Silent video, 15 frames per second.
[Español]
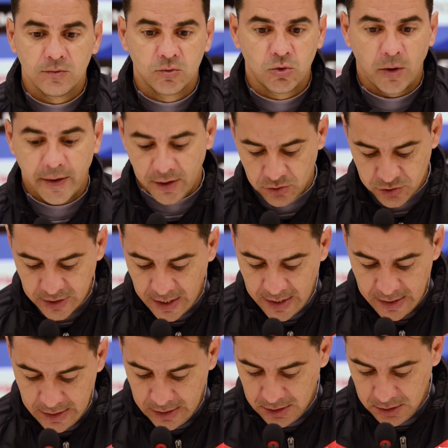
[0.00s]
Todavía no
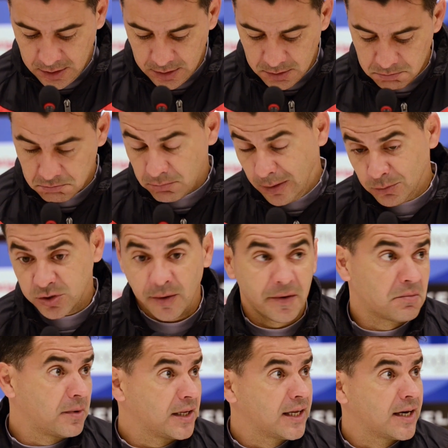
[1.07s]
está, vamos a ver
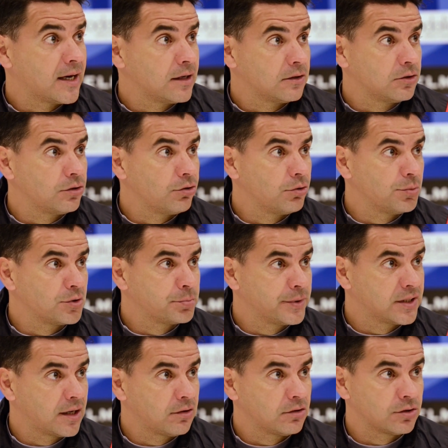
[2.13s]
mañana, no lo hemos
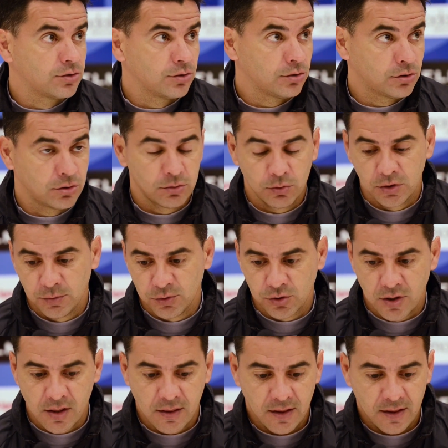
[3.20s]
pisado en estos últimos
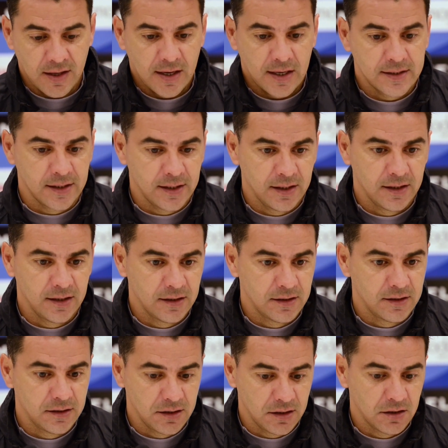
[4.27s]
15 días
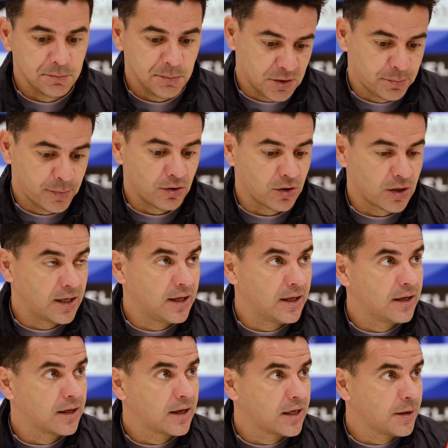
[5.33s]
y, me espero
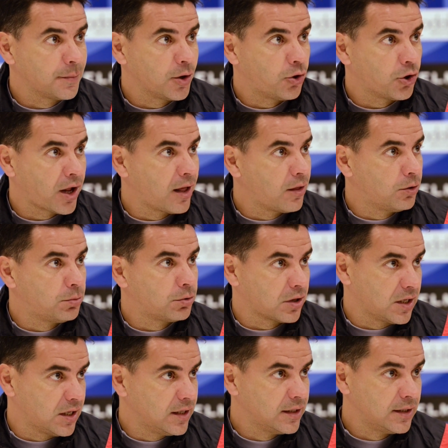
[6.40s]
que, haya mejorado
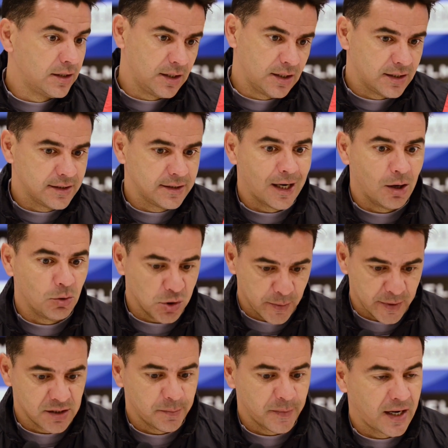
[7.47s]
porque ya la
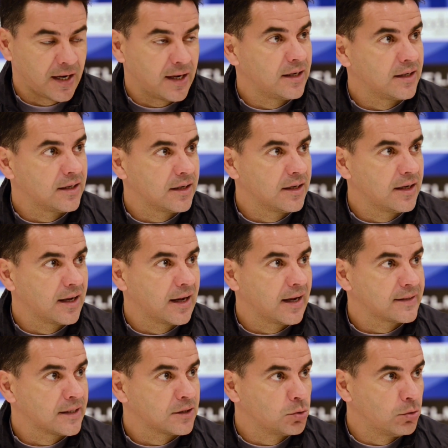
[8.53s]
última semana en, en
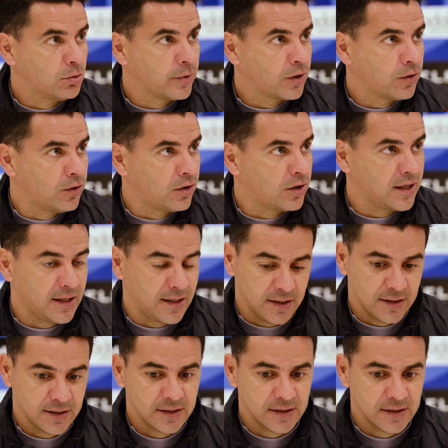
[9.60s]
casa estuvo mejor y